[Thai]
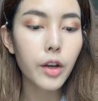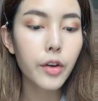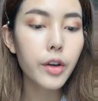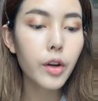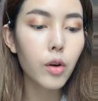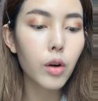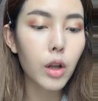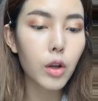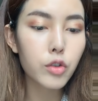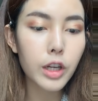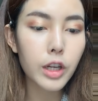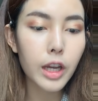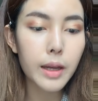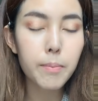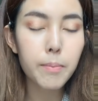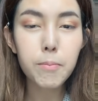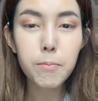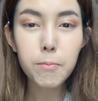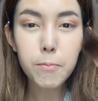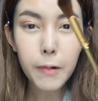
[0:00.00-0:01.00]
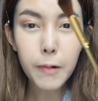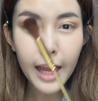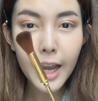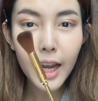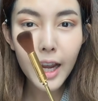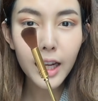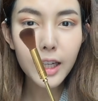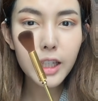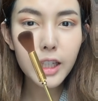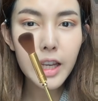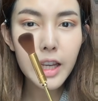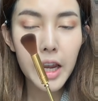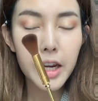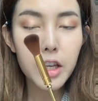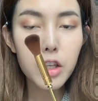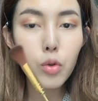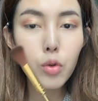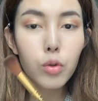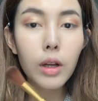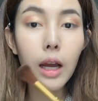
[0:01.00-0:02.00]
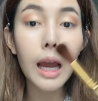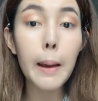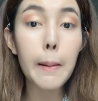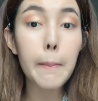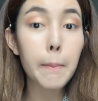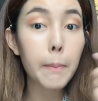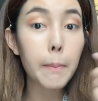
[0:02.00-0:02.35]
เดี๋ยวเราใช้แปลงอันที่ใหญ่ที่สุดค่ะเบ